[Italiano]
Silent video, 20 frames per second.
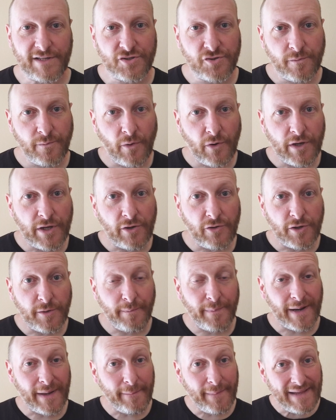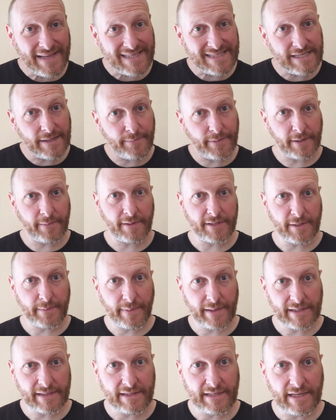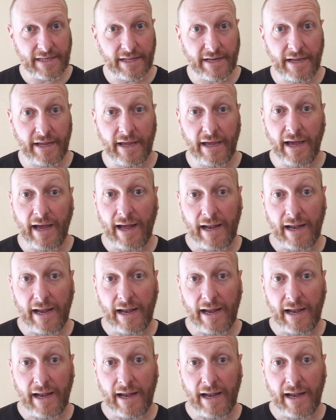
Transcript: Faccio un pochino di premesse prima di partire.